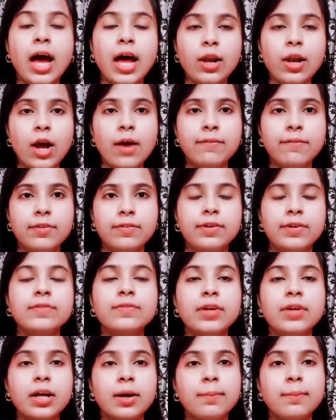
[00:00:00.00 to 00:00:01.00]
हेलो एवरीवन
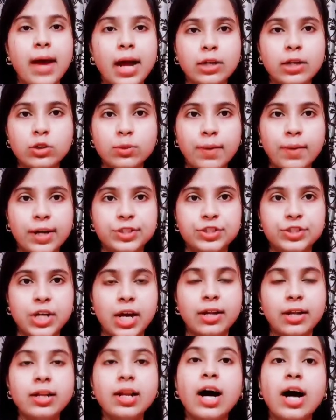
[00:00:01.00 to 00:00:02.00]
वेलकम बैक टू माय
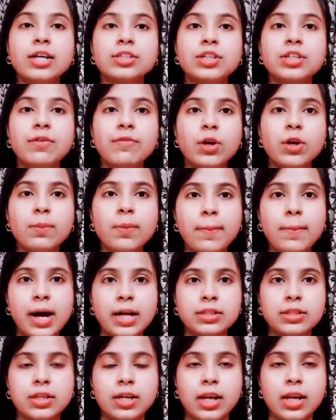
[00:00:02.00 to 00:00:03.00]
चैनल आज के वीडियो में
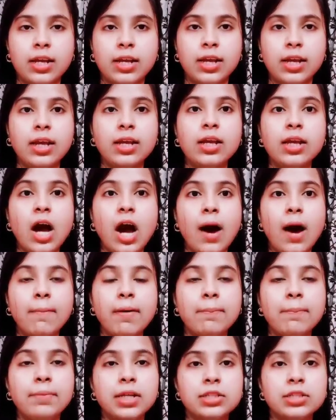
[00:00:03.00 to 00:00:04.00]
बात करेंगे कि आप
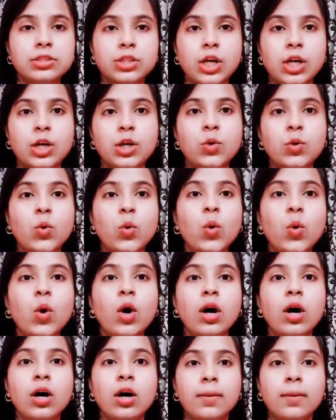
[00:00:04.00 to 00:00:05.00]
अपने स्टडी को
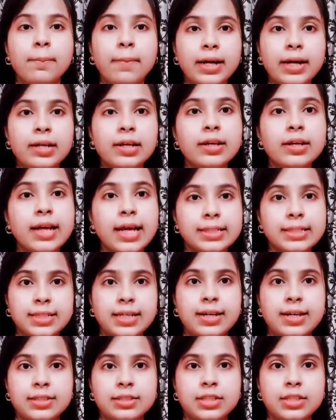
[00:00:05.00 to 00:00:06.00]
बेटर कैसे
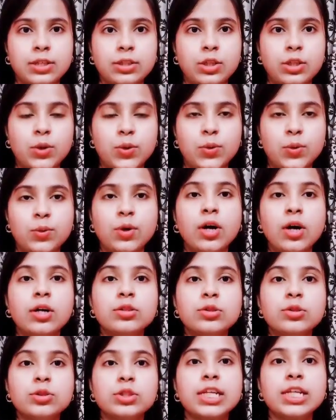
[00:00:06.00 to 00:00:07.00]
कर सकते हो
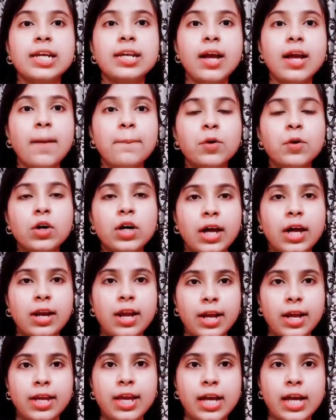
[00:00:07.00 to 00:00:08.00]
तो उसके लिए आपको
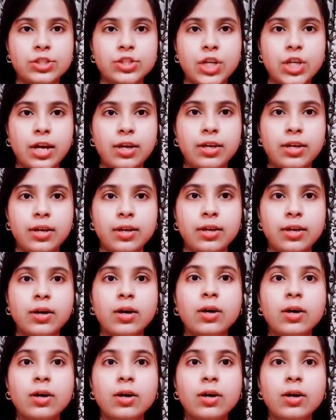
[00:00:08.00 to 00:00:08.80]
करना क्या चाहिए